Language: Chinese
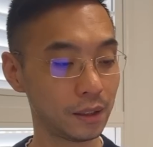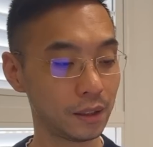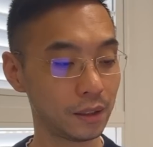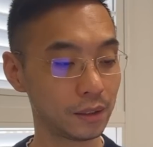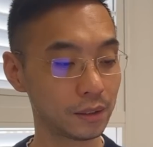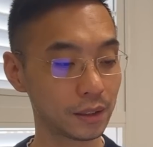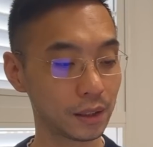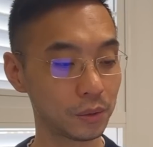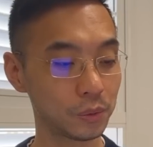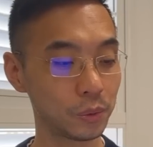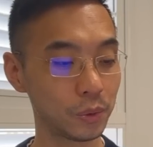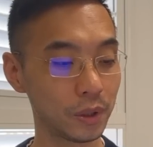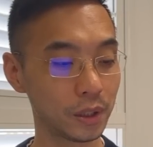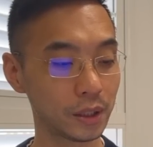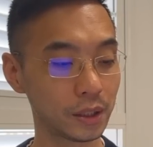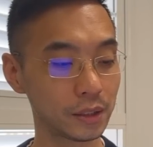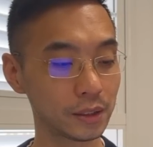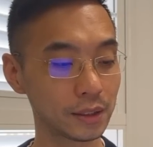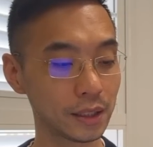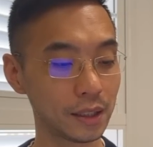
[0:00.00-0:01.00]
在五月
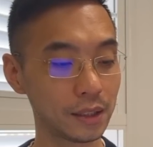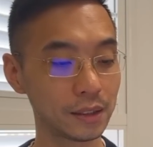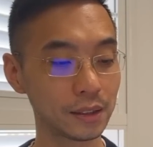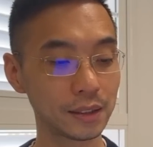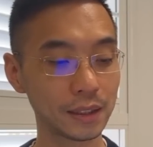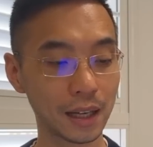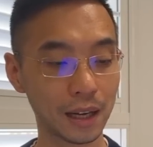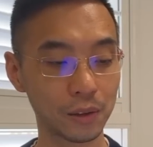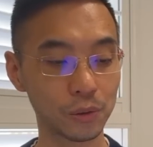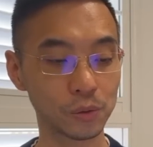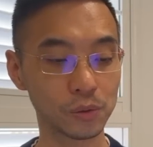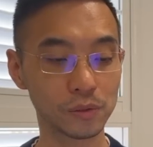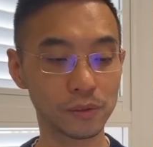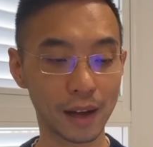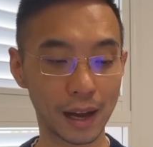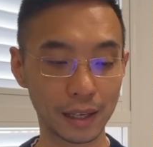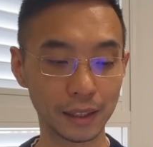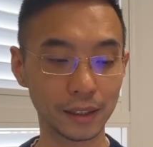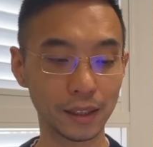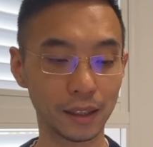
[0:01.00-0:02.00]
十三日下午、
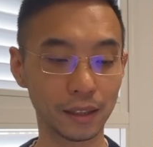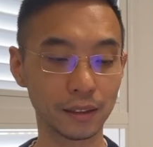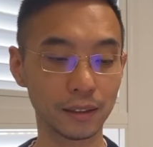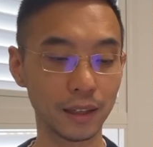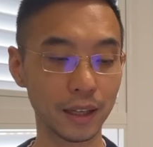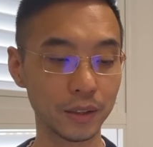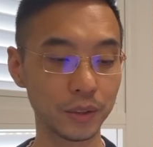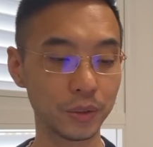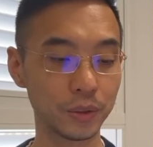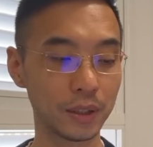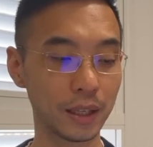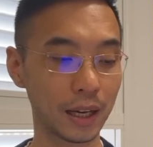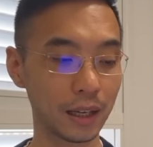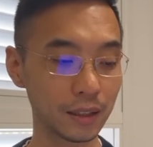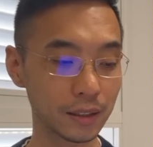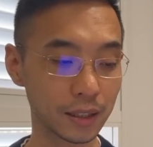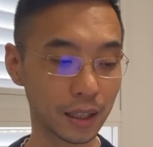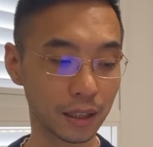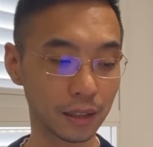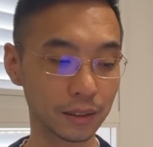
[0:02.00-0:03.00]
晚上，连续两
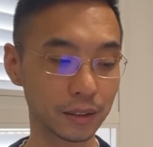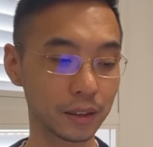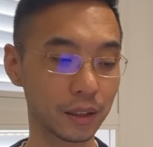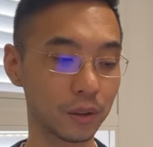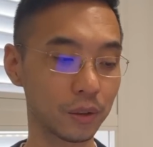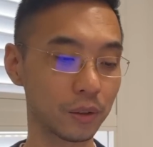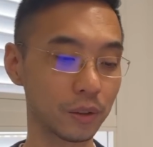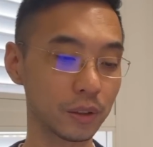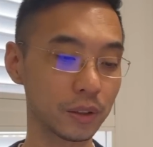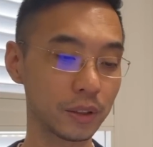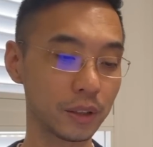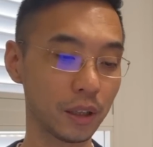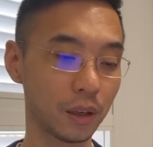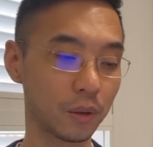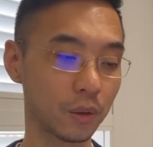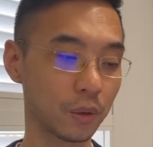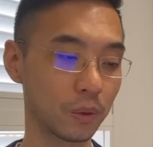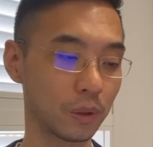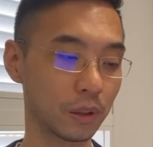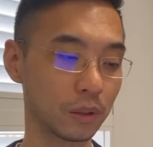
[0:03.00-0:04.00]
场效效
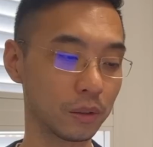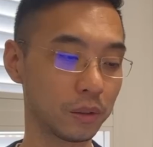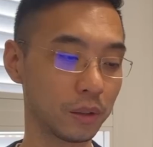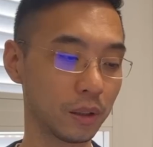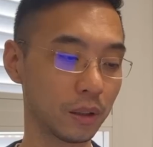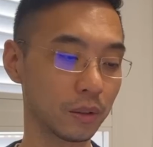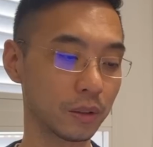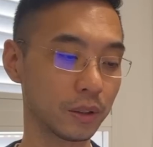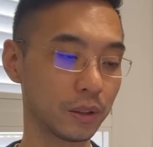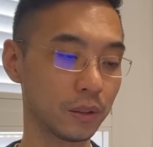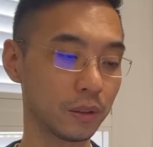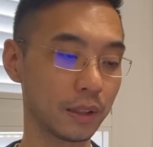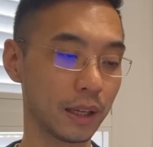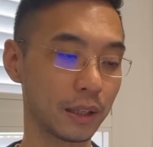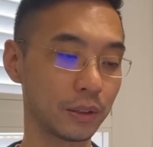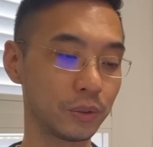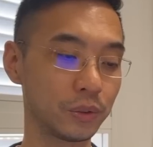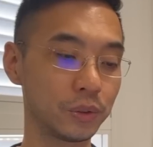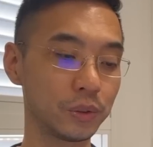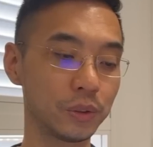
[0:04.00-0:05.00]
果脱口秀
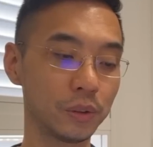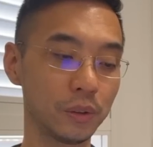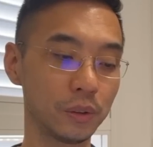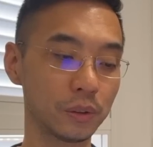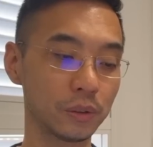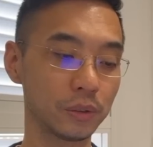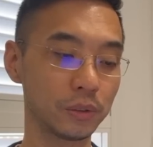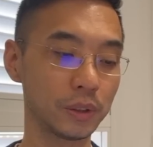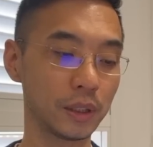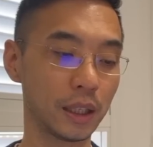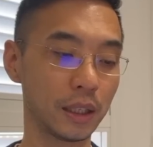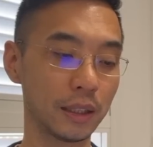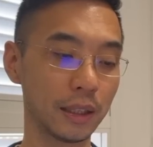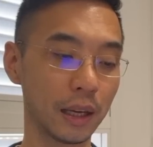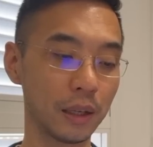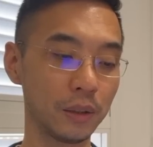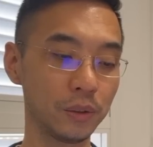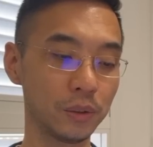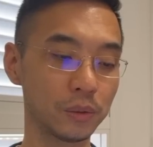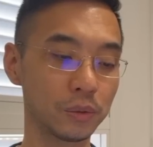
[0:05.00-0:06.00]
演出中出现
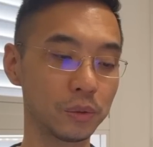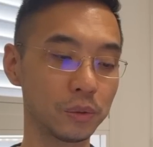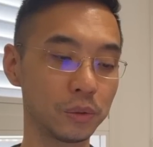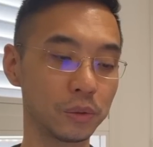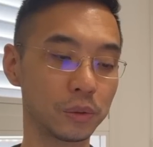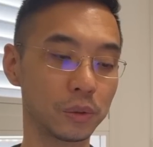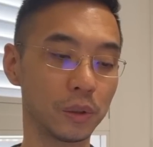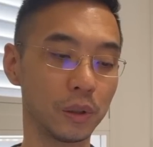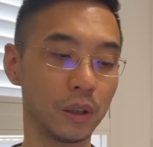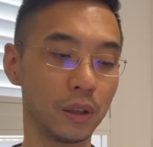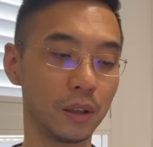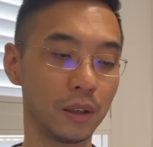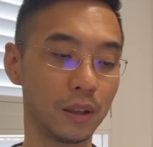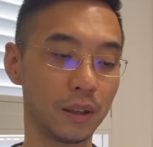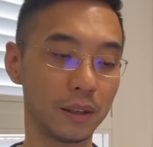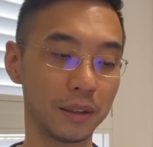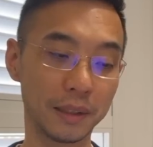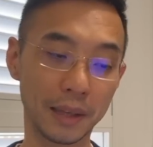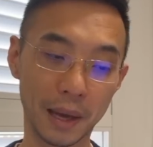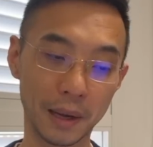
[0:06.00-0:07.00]
严重侮辱、
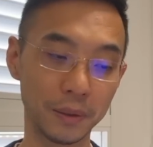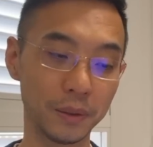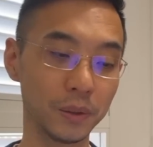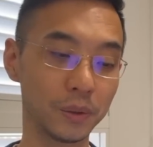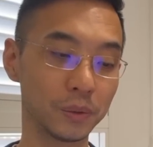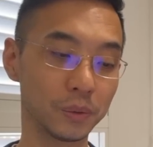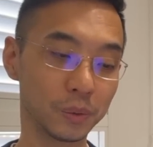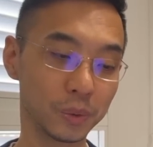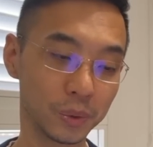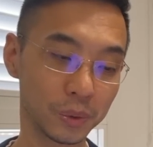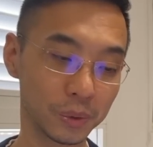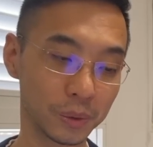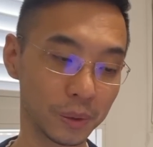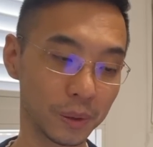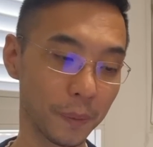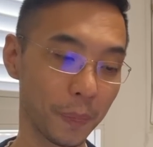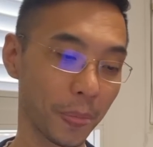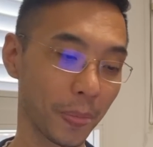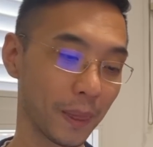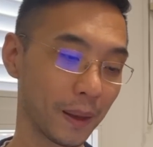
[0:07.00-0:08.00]
严重侮辱
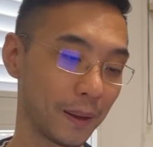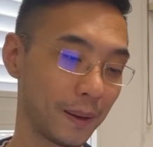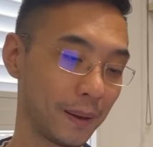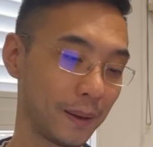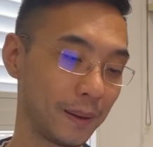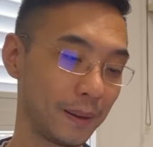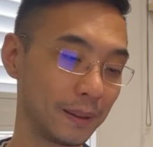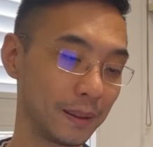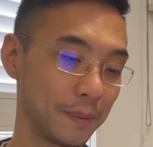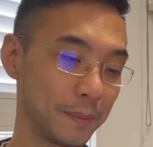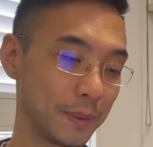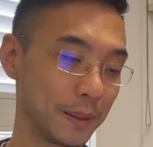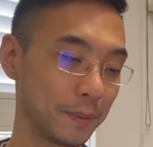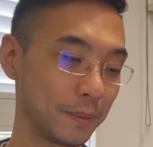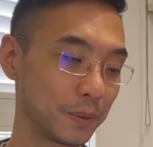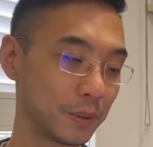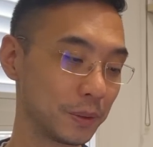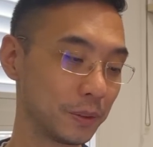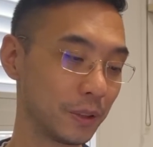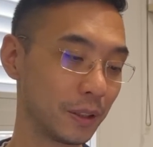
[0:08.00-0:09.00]
人民
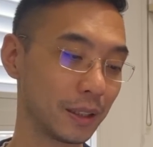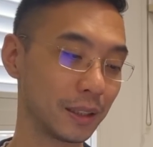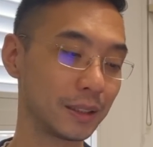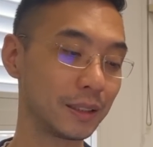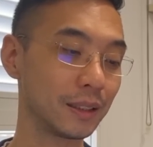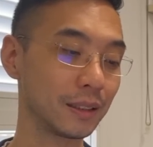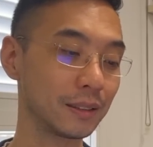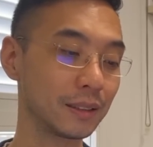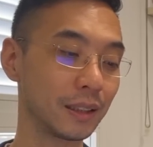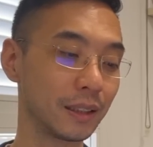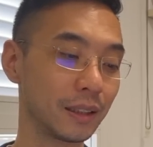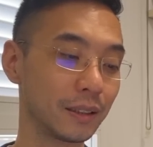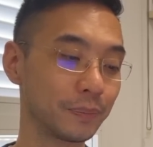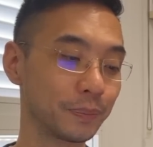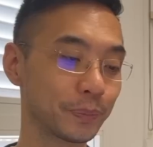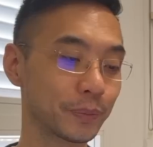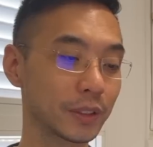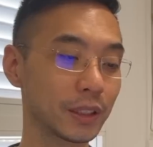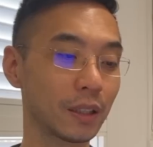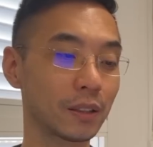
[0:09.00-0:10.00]
军队的情节，
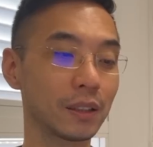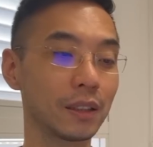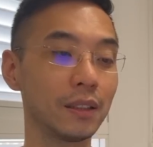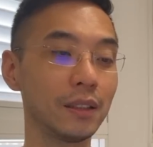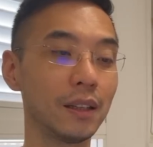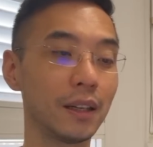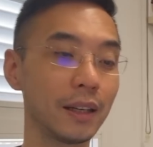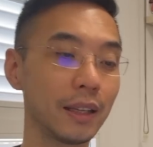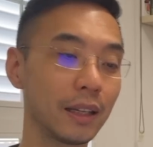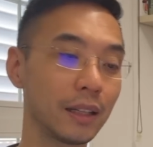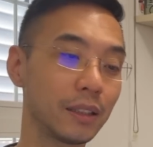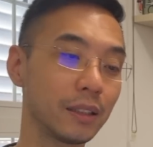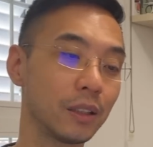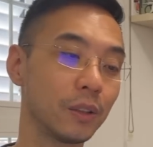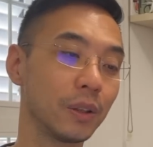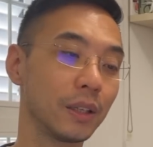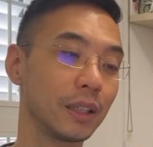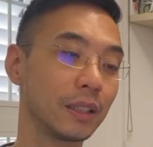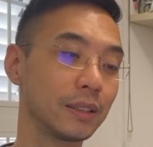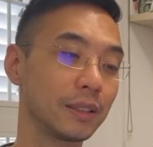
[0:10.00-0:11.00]
造成恶劣社
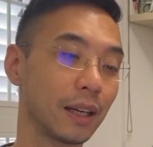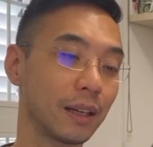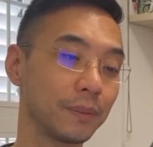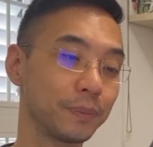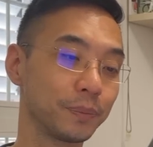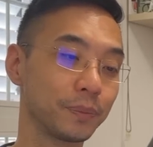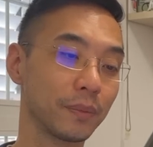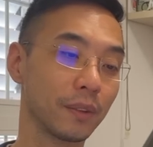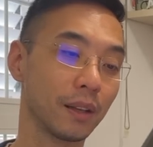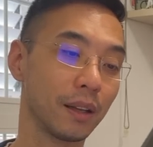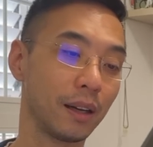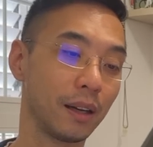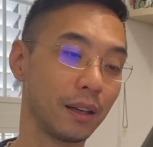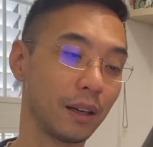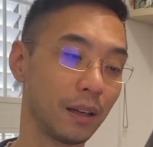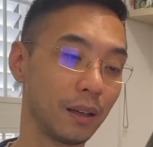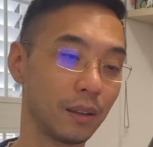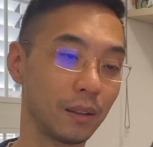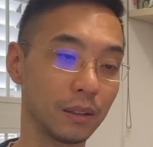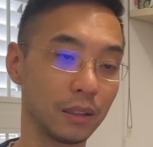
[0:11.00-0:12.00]
会影响啊。
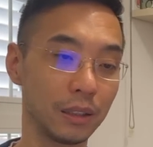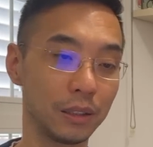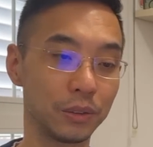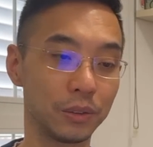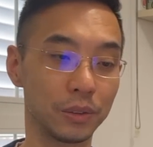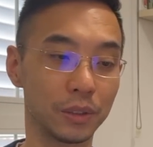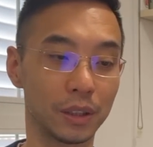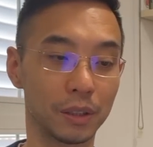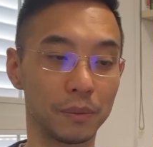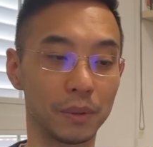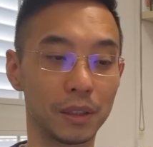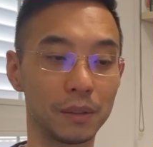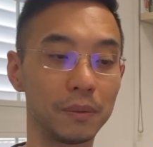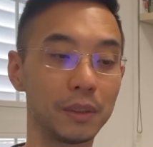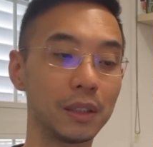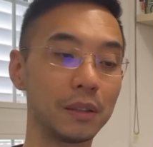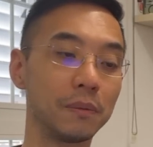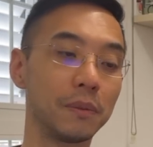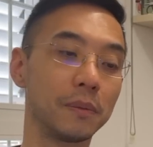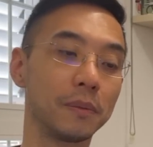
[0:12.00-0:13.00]
然后依据什么什么
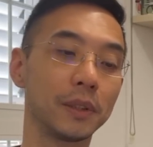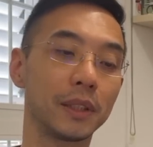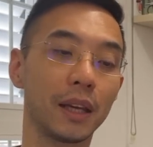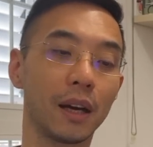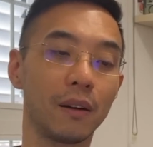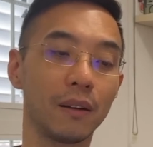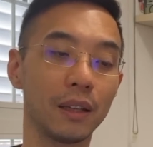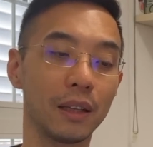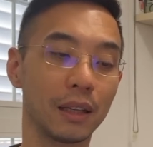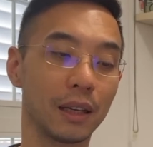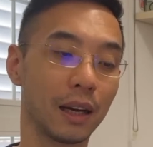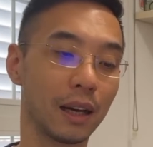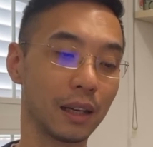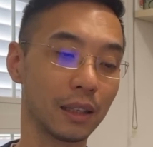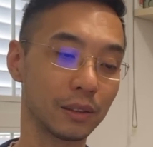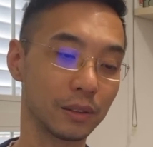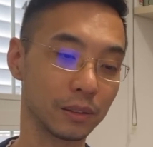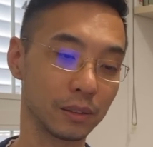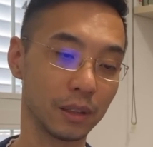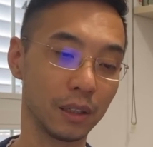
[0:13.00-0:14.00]
什么什么条例啊，
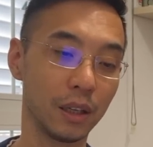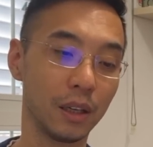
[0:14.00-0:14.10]
就